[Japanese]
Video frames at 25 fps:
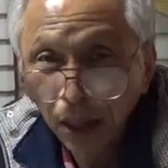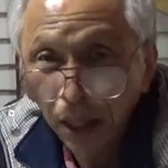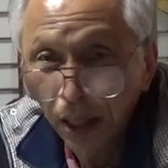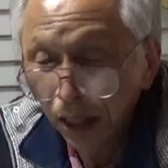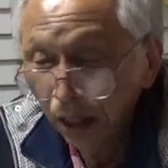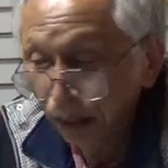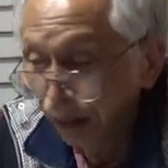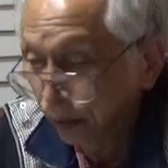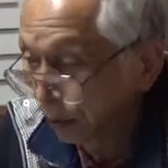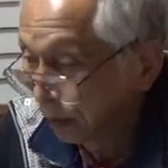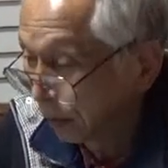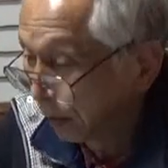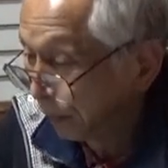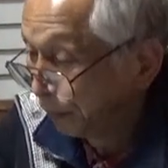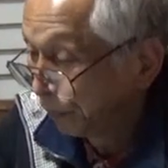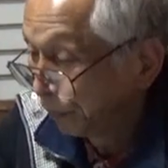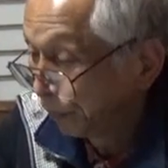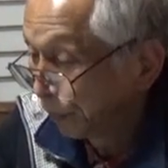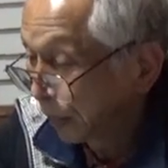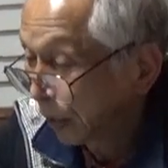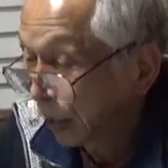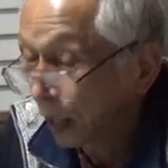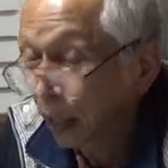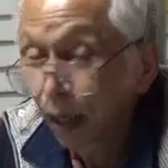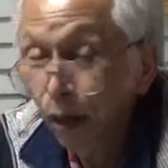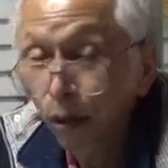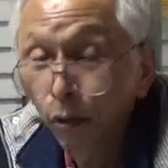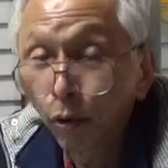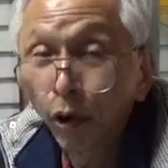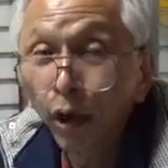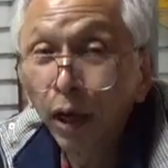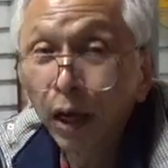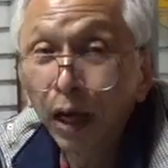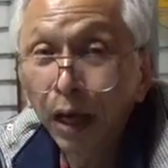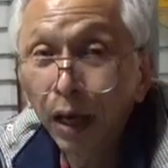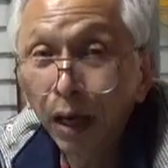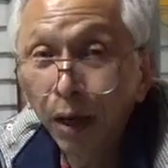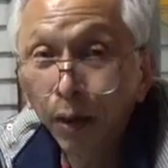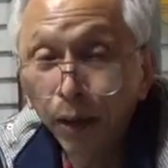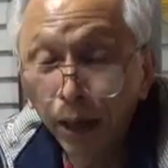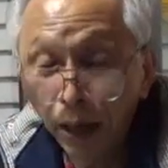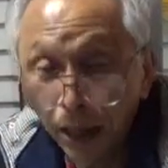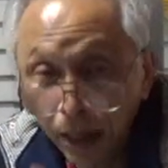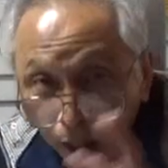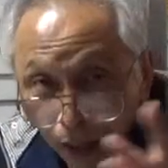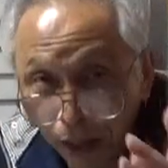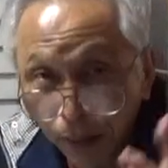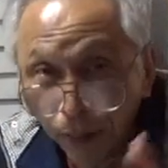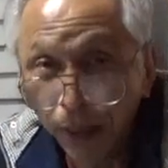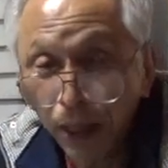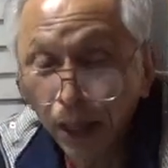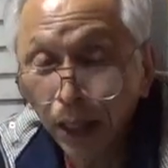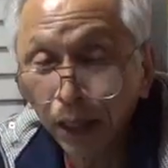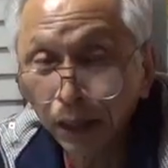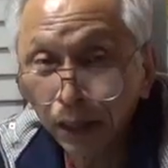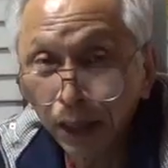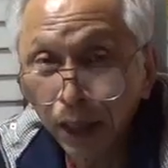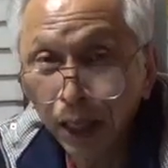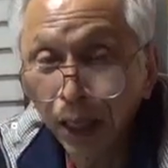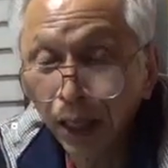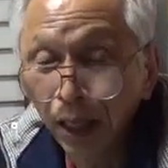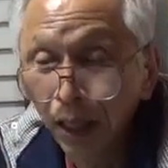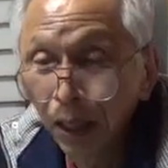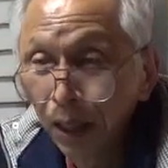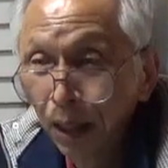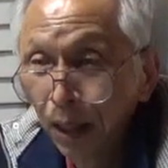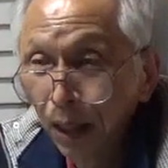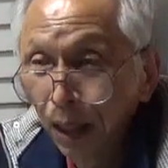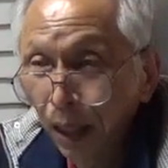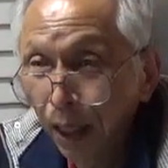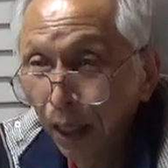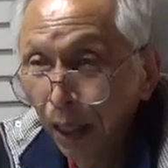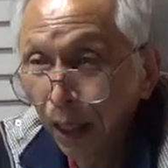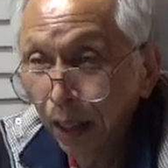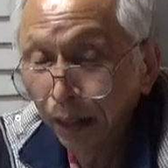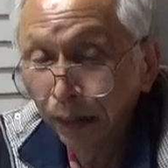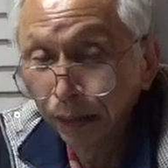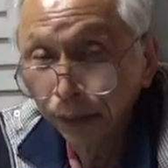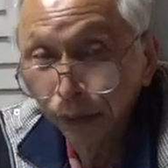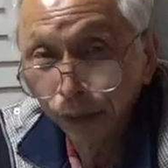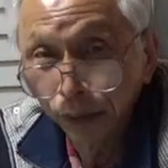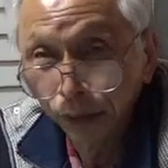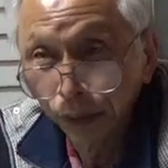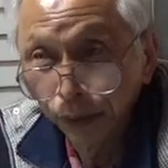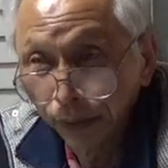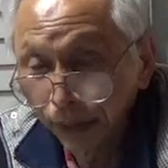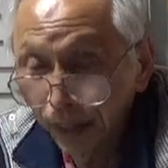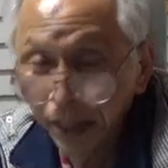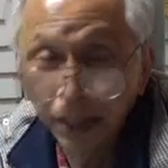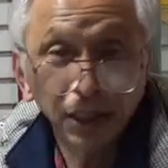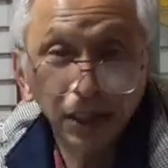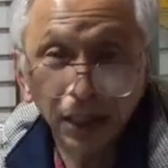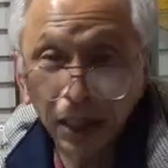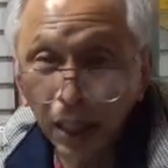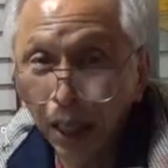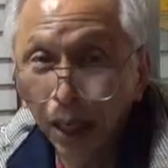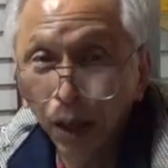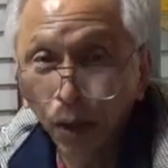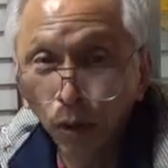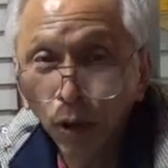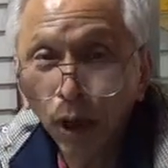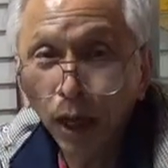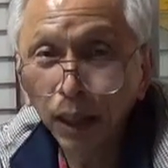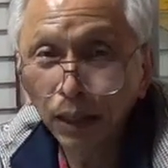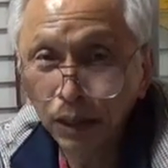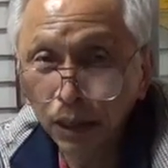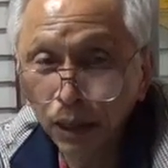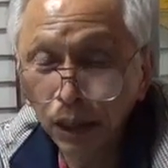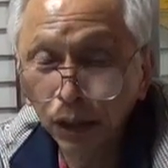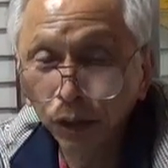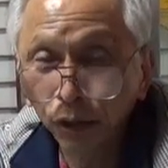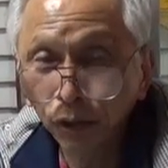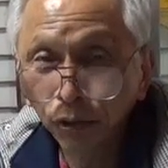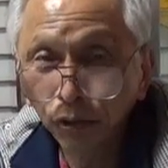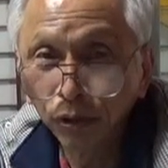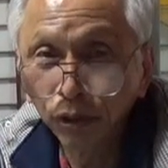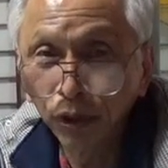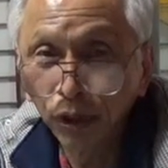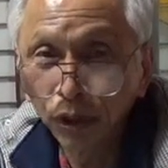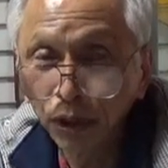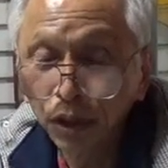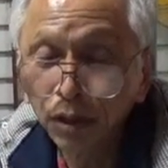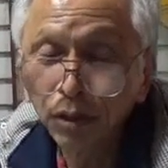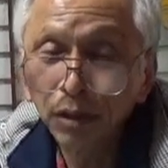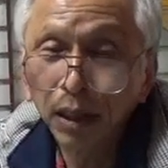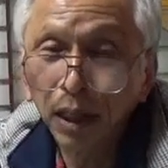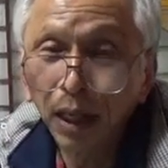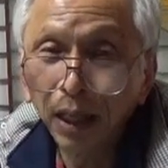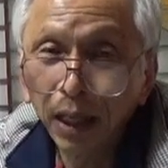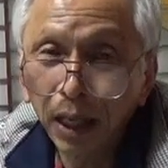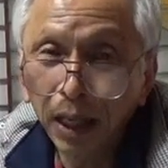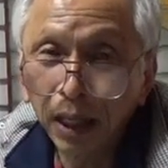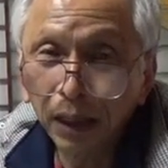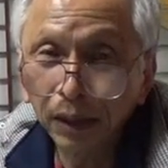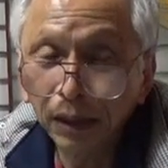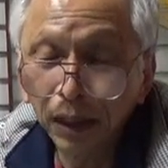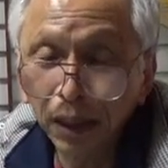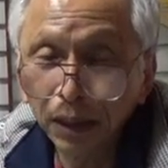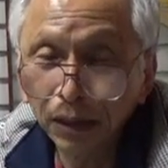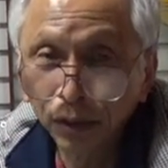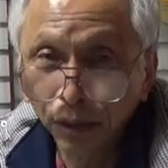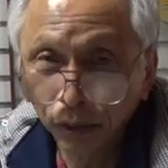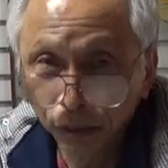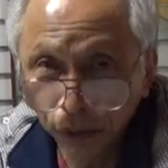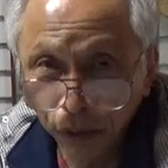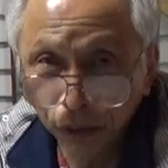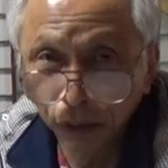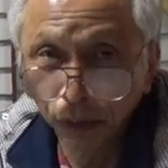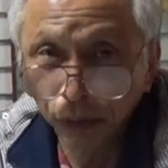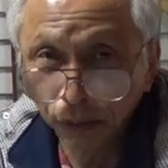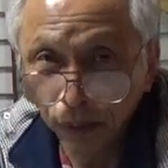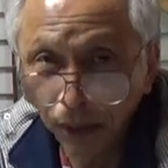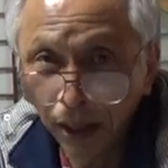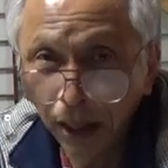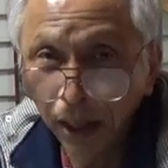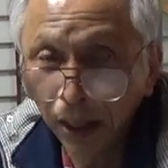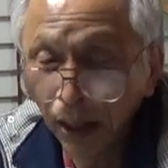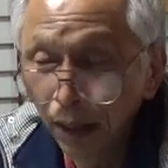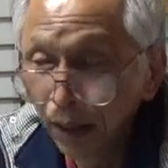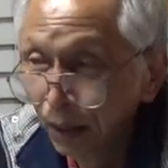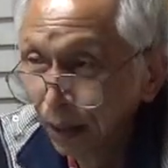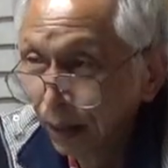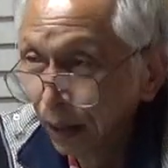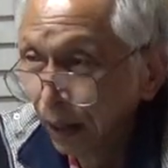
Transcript: あのだからこれが我々学んだあの歴史がおかしいというのに気づかなかった人というのは